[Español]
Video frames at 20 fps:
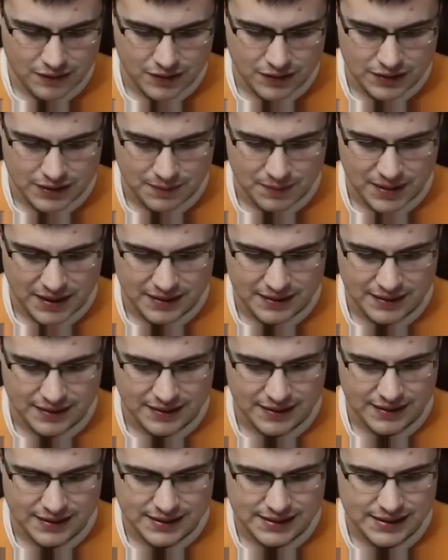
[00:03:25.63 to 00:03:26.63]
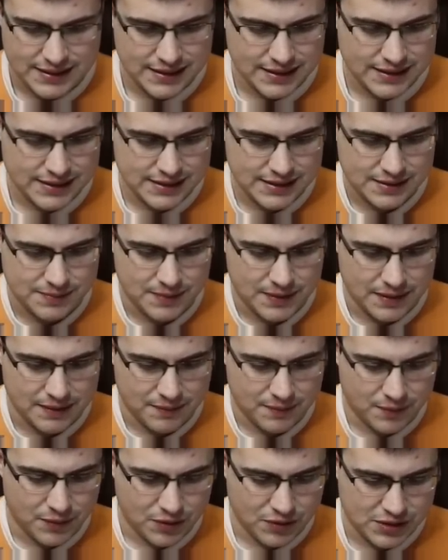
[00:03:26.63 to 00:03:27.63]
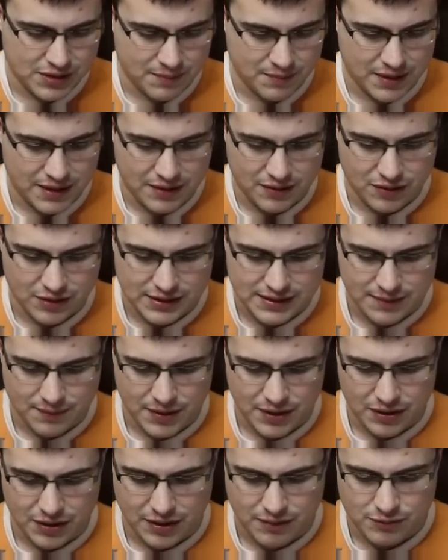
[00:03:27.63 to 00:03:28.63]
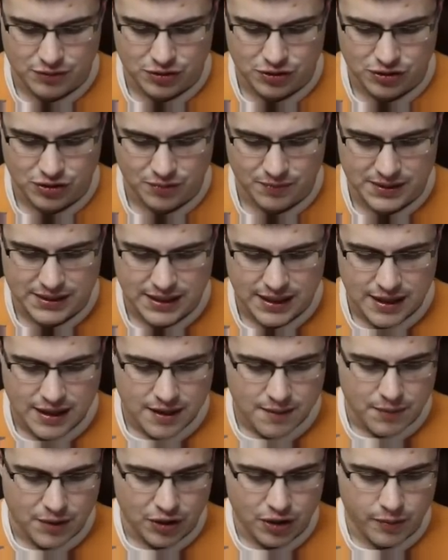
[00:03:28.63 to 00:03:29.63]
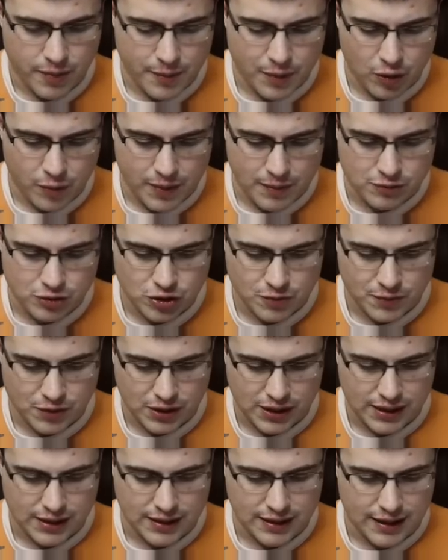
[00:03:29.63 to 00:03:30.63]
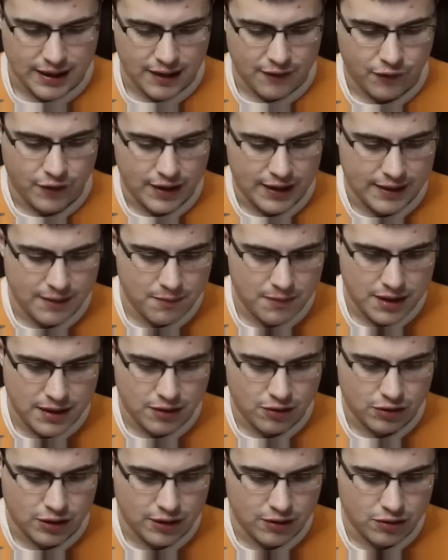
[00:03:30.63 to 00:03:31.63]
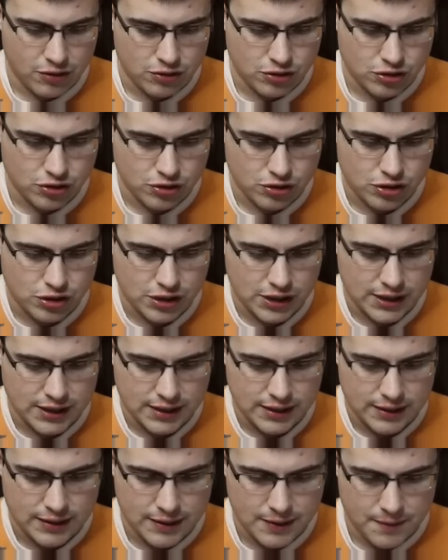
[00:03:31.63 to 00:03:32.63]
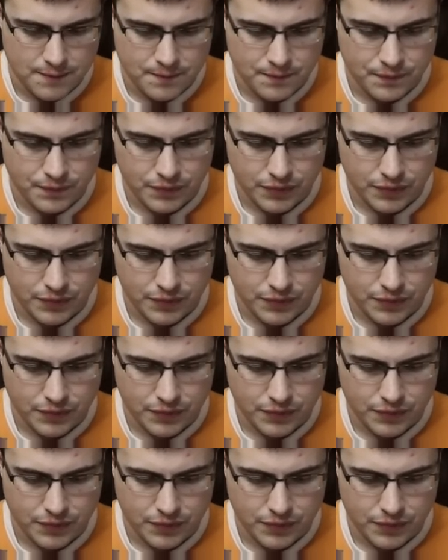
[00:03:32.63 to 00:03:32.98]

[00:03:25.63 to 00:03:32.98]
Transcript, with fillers: Otra plantita de estas Vale, bueno, están viniendo, están viniendo ahora muchos zombies Pero no me preocupa mucho porque en la fila de en medio Tengo los dos eh...